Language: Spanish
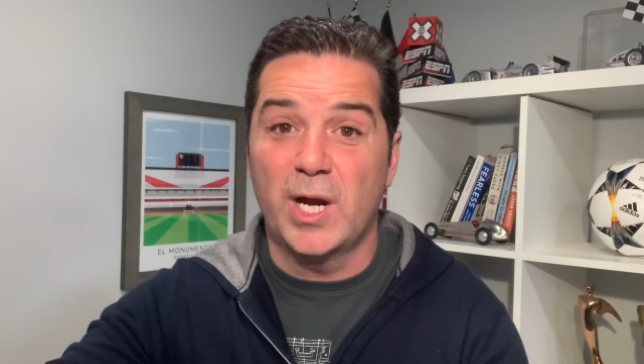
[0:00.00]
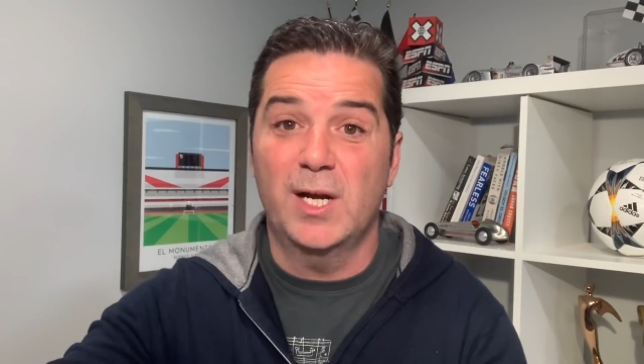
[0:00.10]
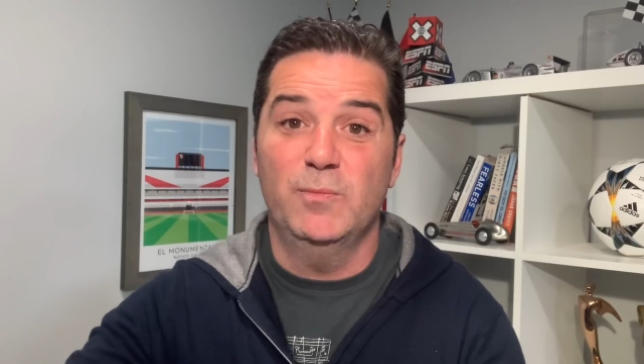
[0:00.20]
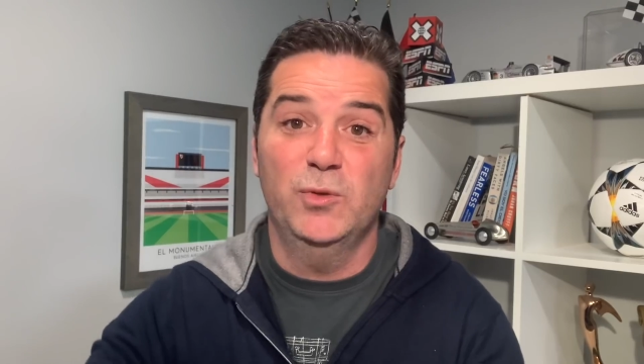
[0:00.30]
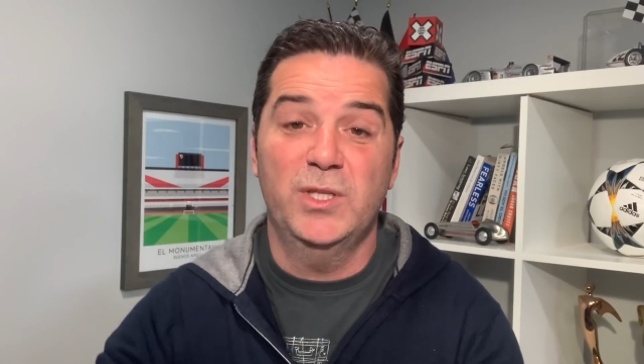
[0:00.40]
en
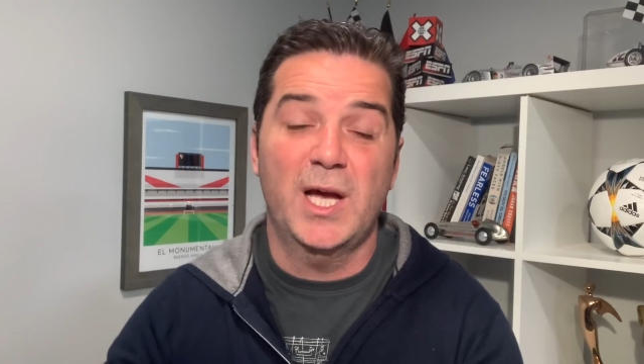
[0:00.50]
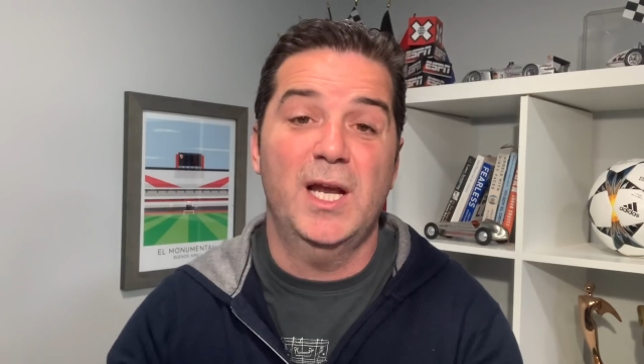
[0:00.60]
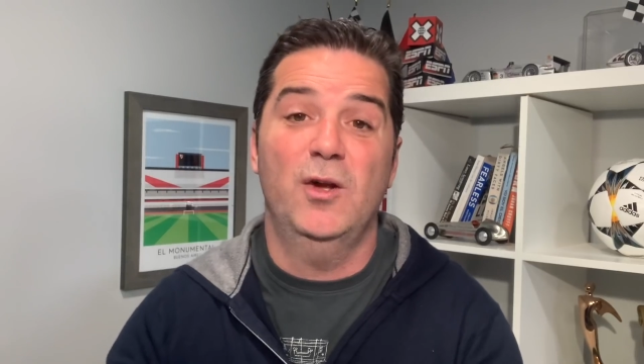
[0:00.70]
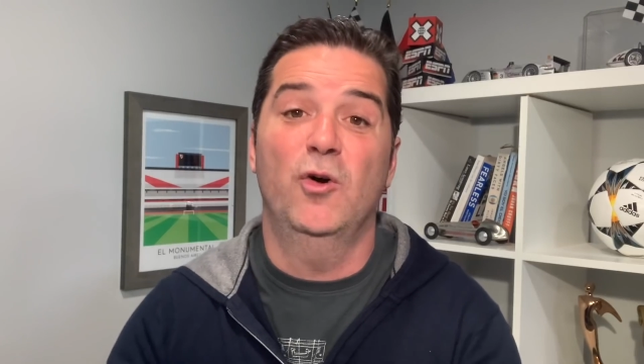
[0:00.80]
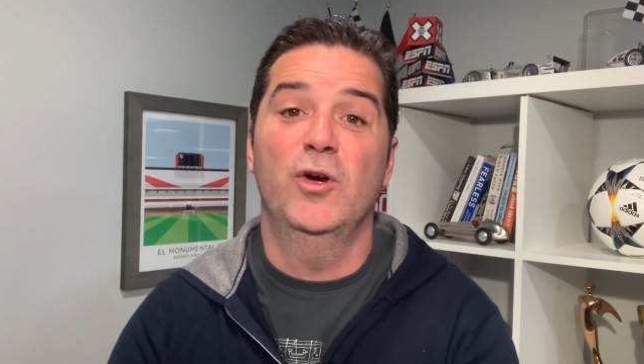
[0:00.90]
el
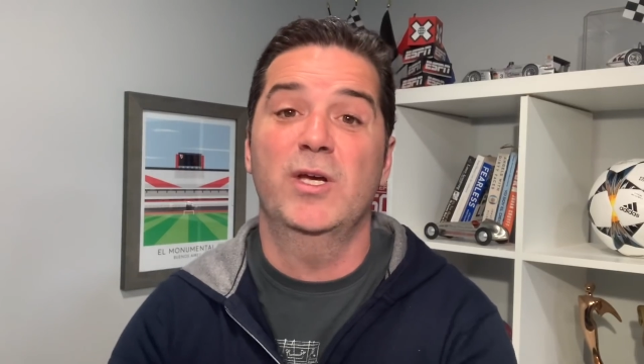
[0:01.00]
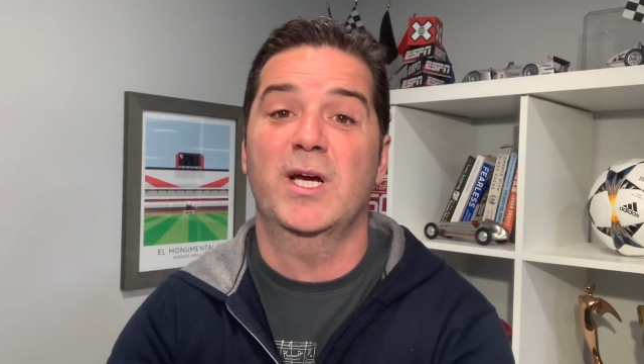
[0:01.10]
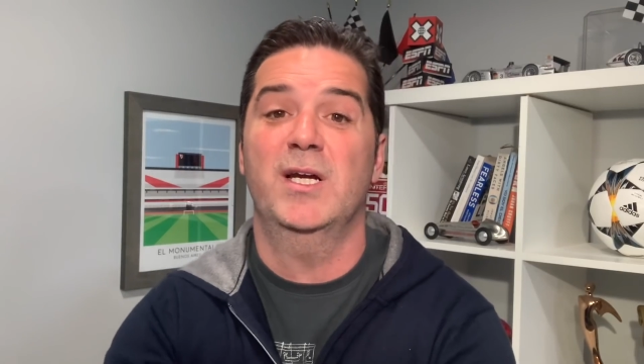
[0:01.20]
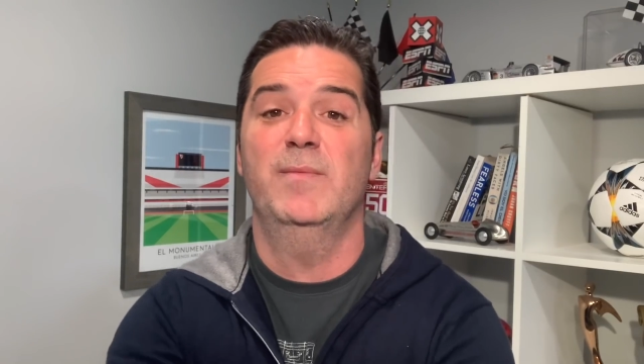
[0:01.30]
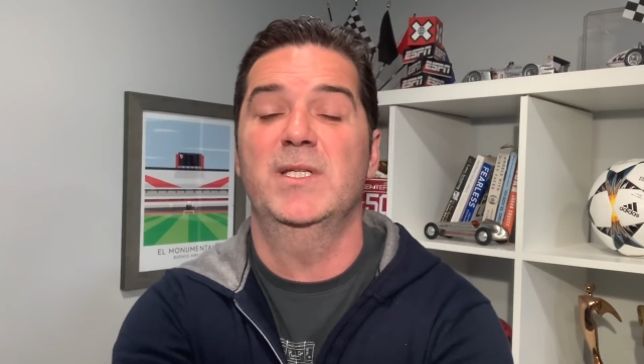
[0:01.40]
Mundial. Hoy
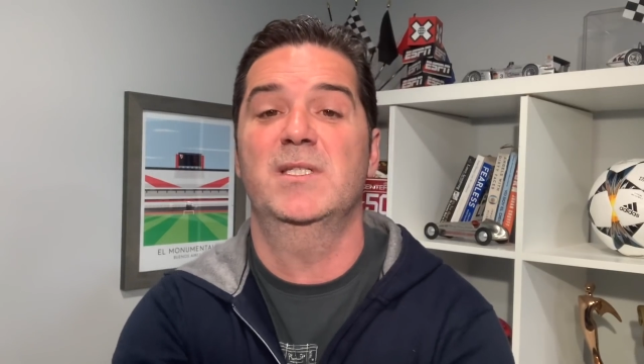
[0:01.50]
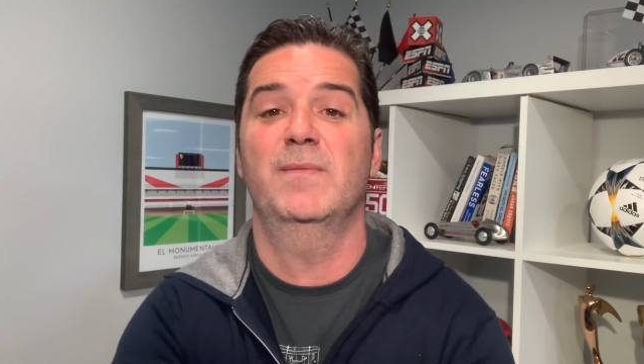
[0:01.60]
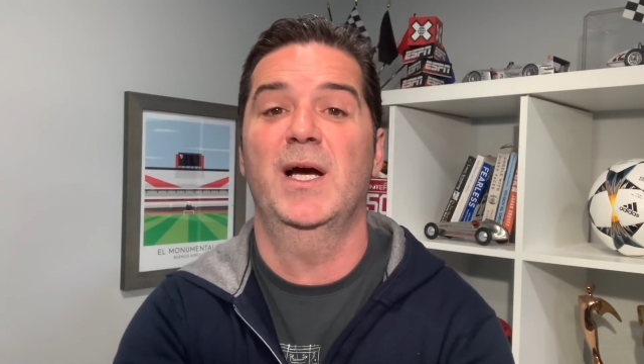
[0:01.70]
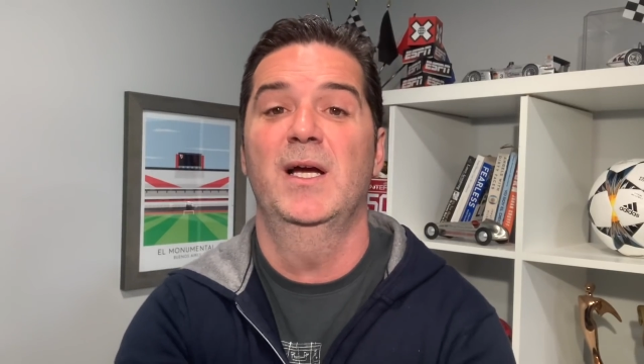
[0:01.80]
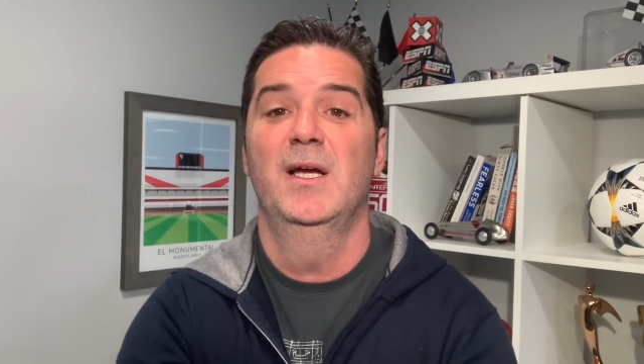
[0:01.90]
Karim
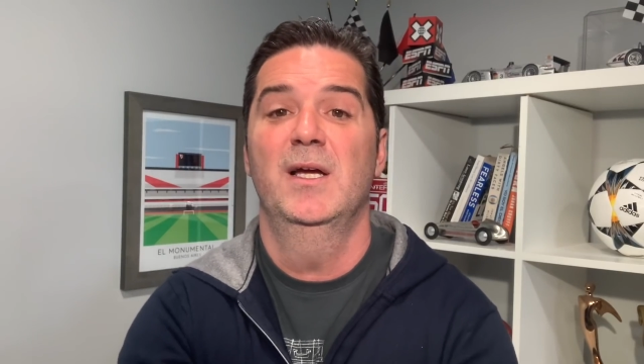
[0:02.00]
Benzema,